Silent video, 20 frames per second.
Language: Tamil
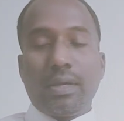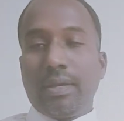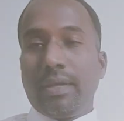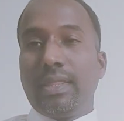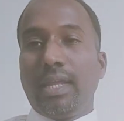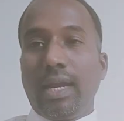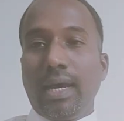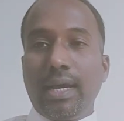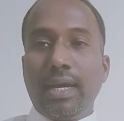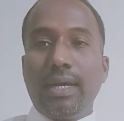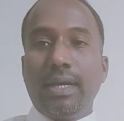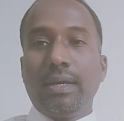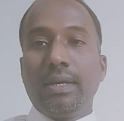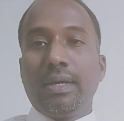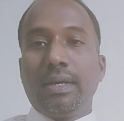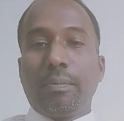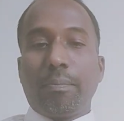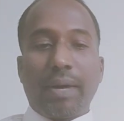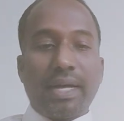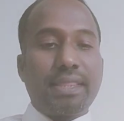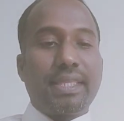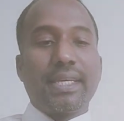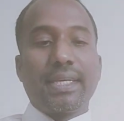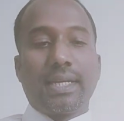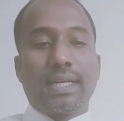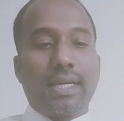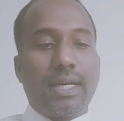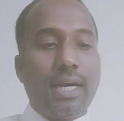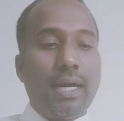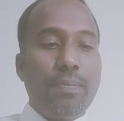இதில்
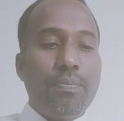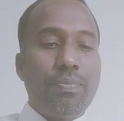பார்த்திங்கன்னா